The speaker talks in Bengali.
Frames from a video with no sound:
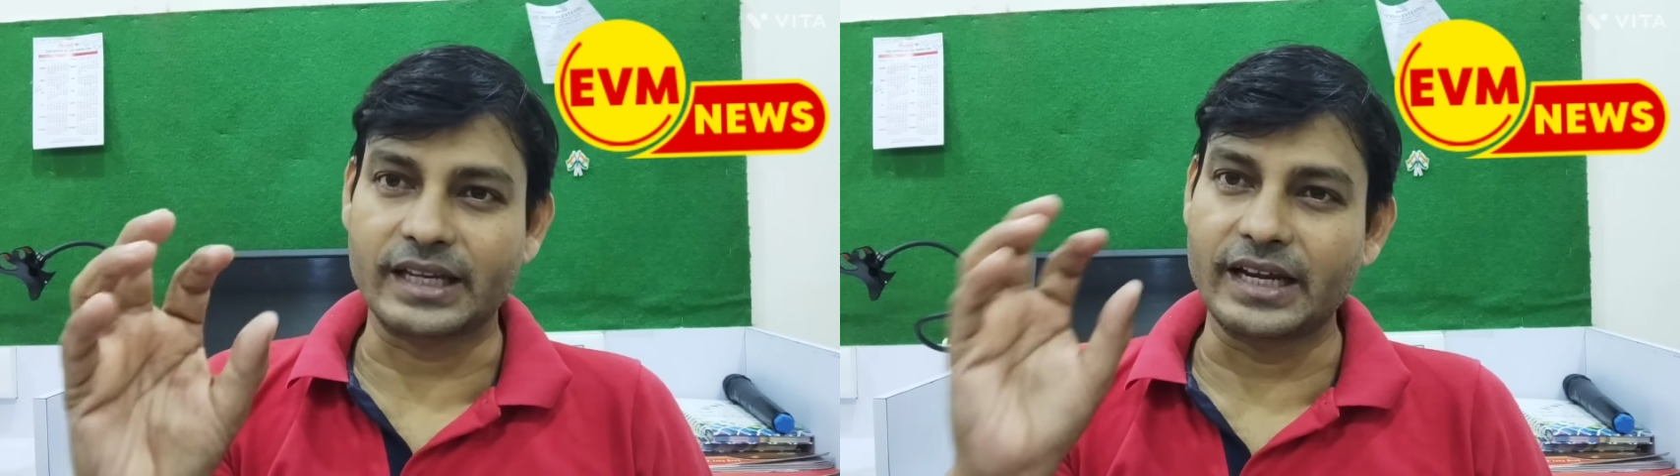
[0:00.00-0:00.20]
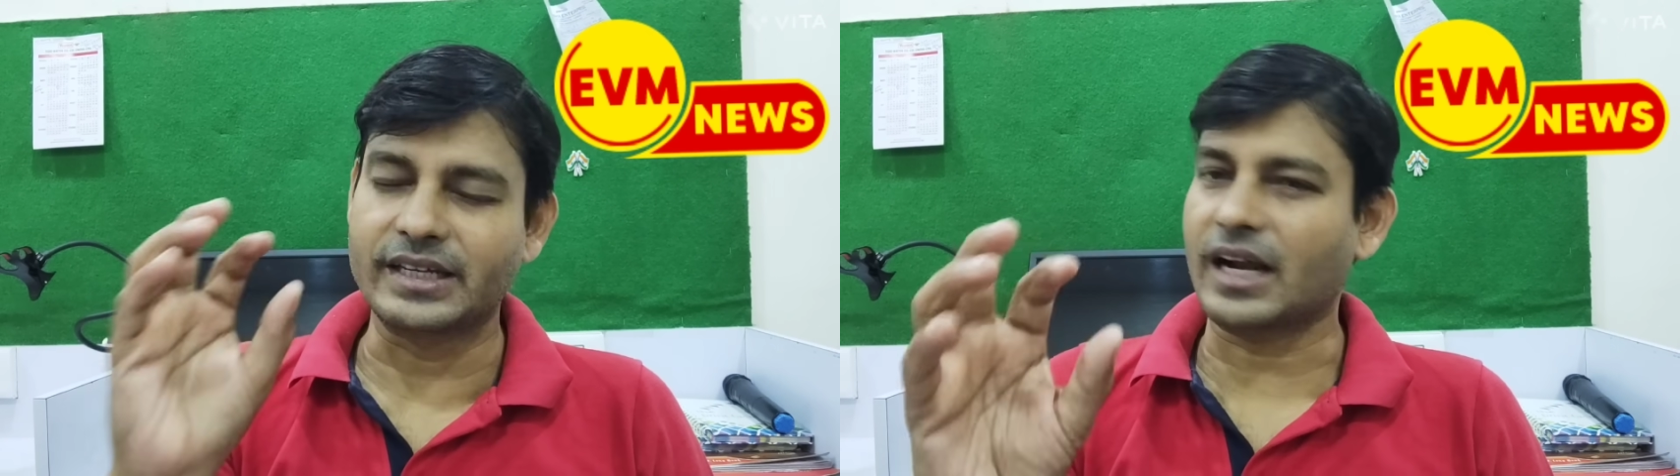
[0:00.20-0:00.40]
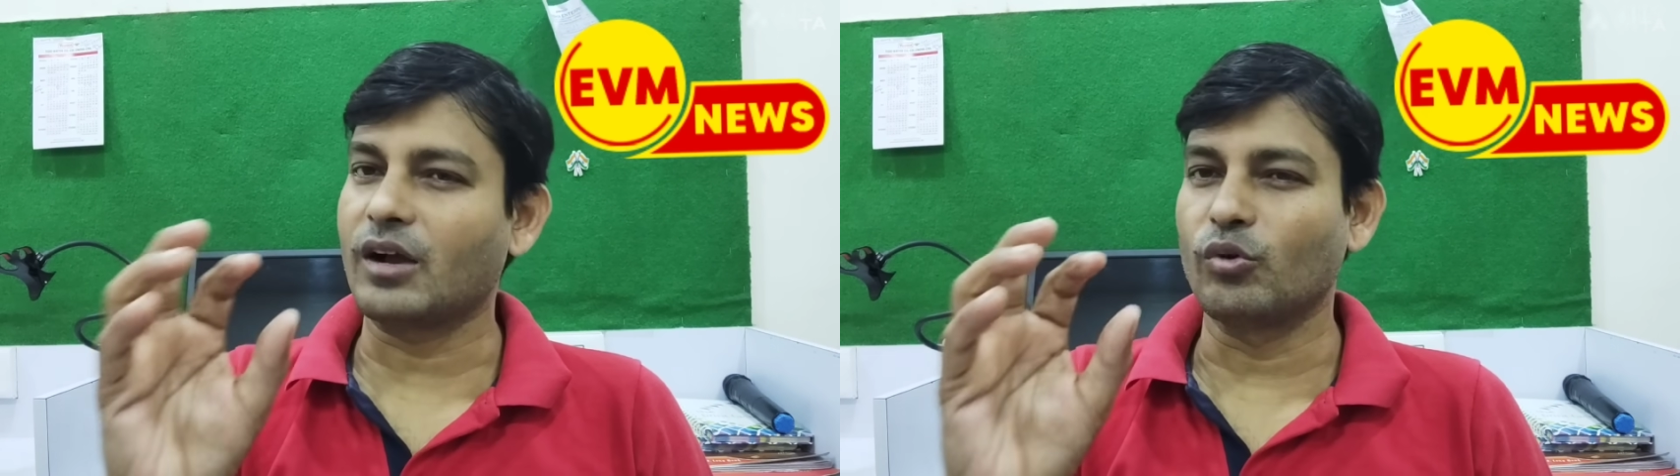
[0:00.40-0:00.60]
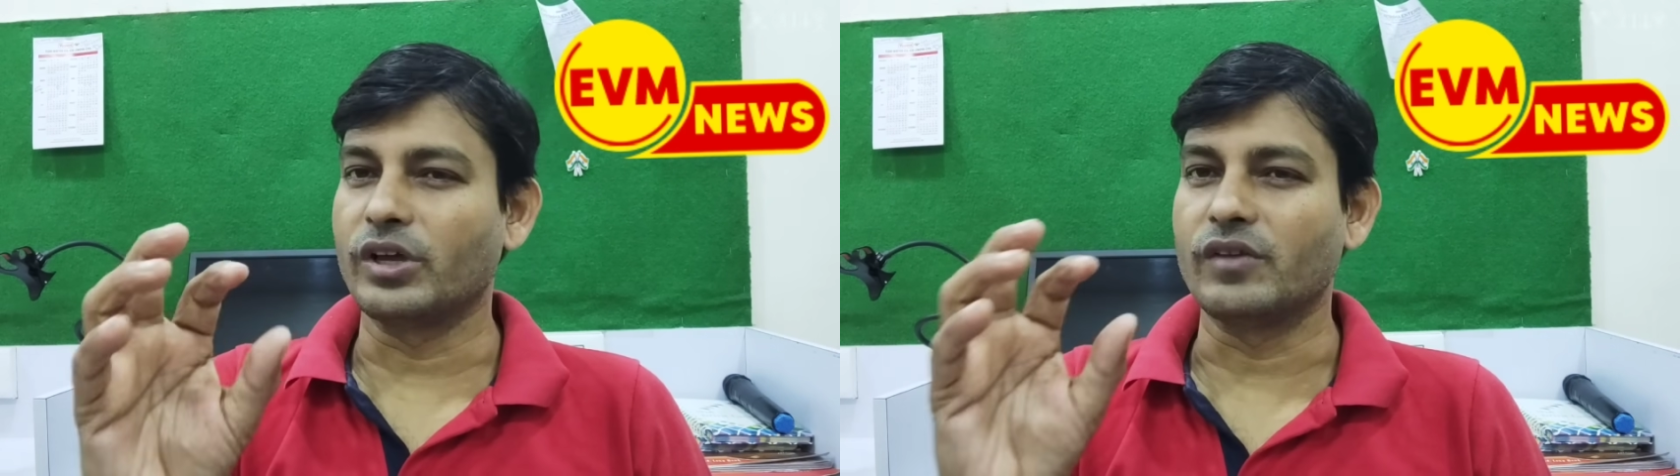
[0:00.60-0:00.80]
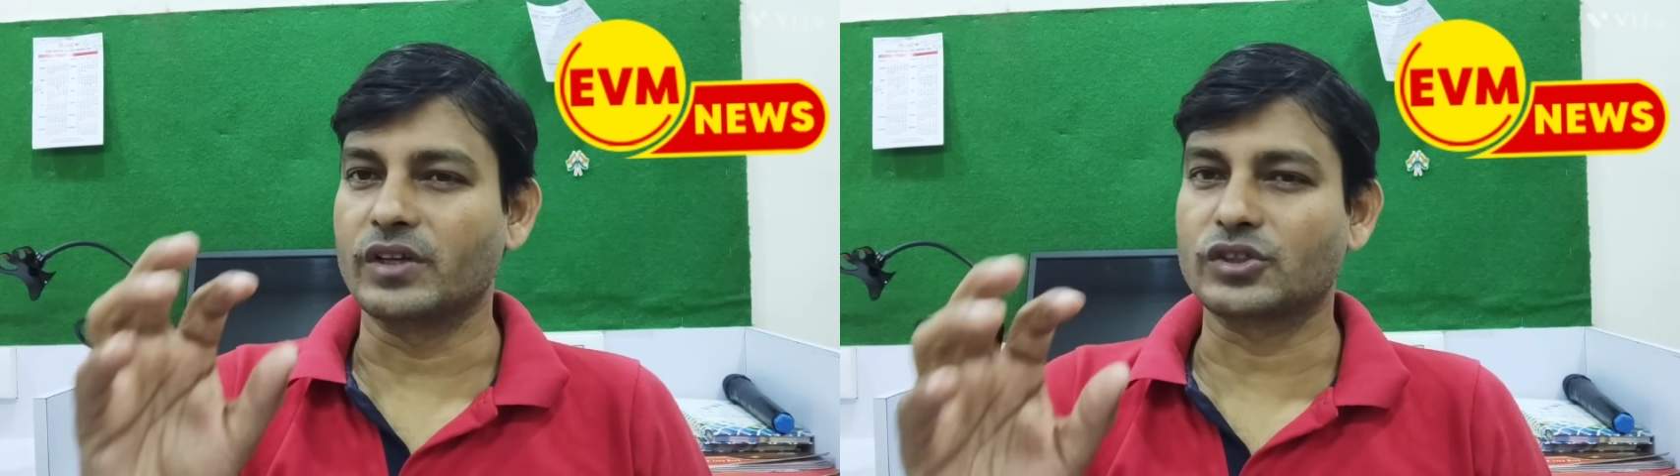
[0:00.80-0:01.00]
এই টাকাগুলো
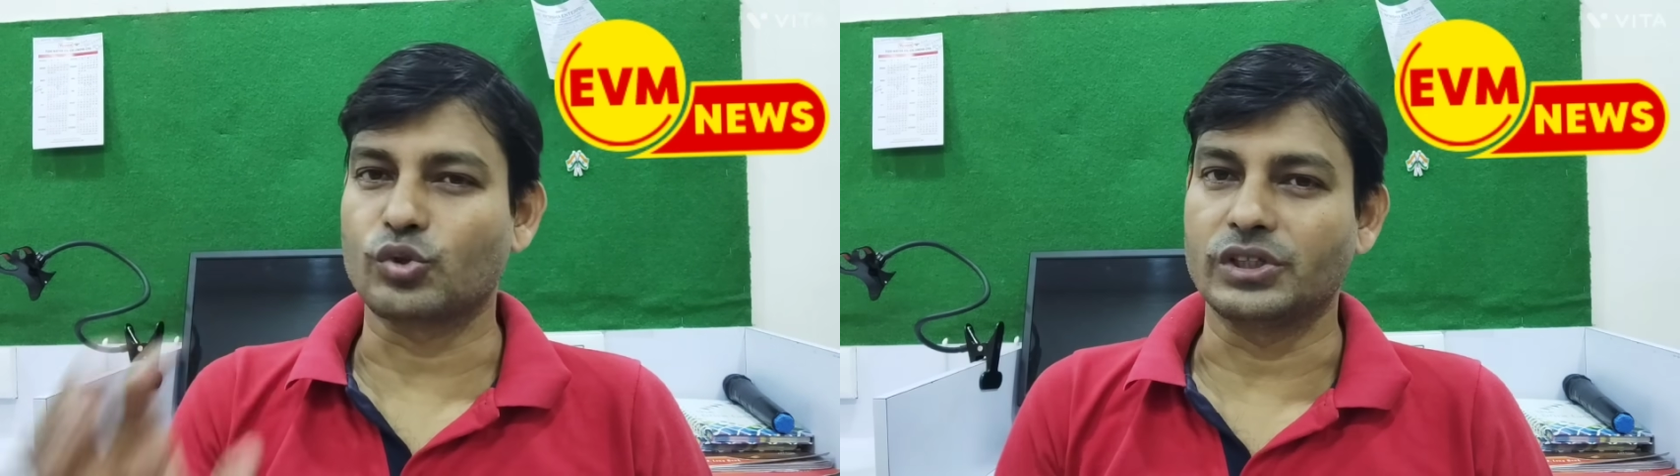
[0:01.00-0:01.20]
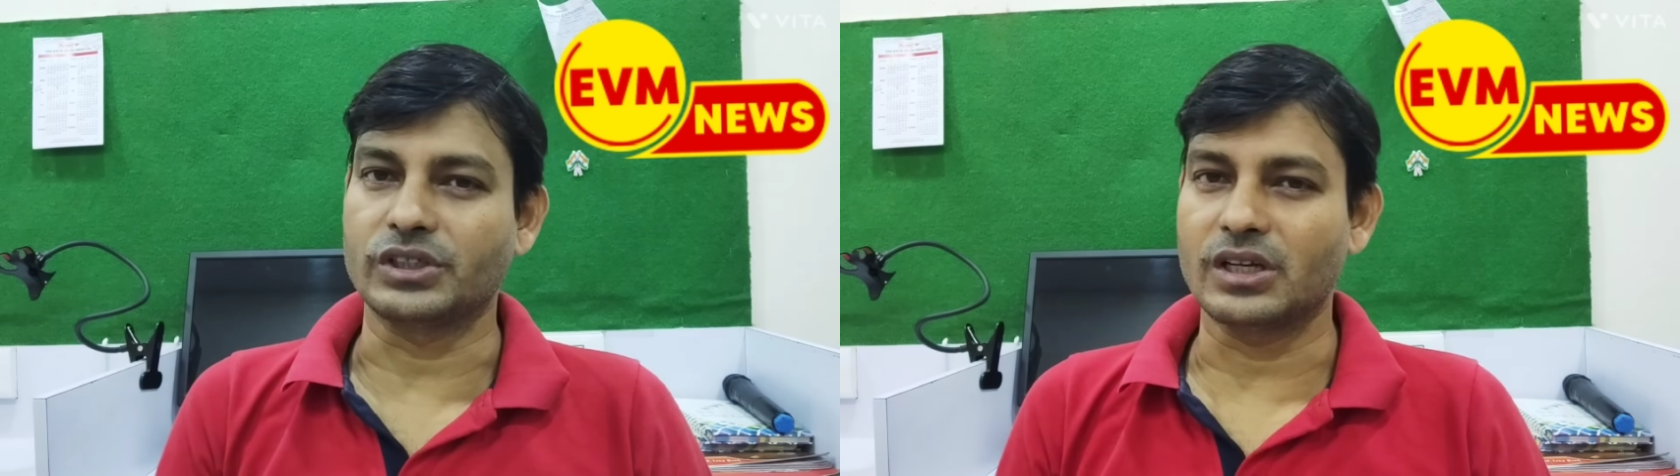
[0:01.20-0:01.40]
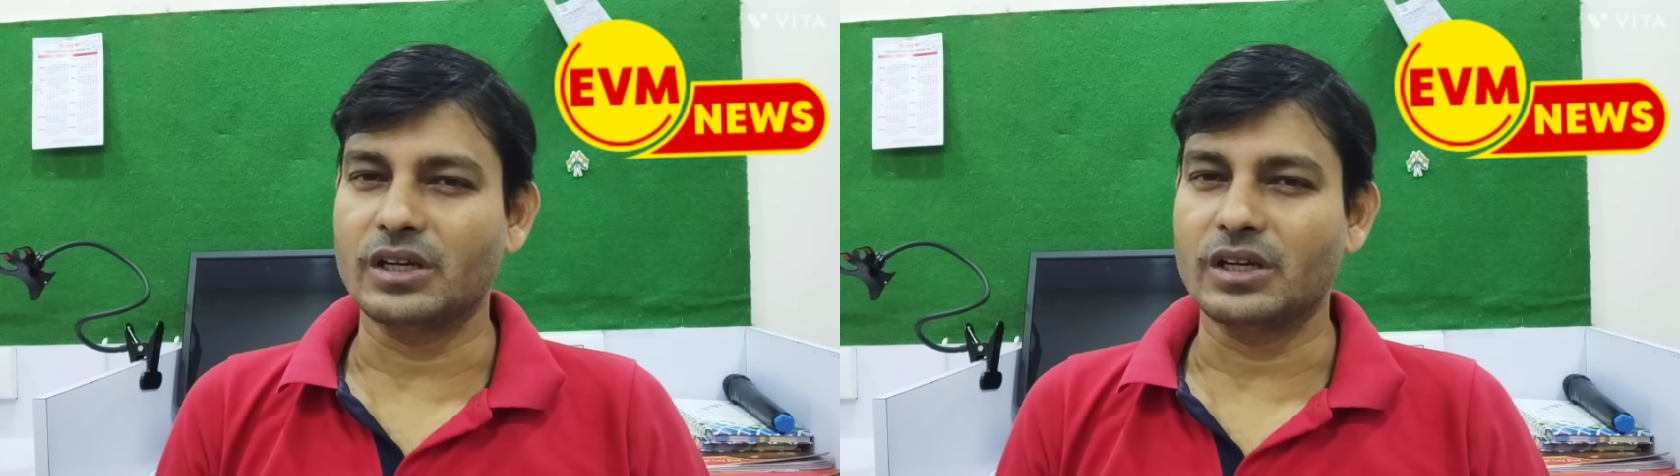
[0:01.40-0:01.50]
ইনভেস্ট হয়েছে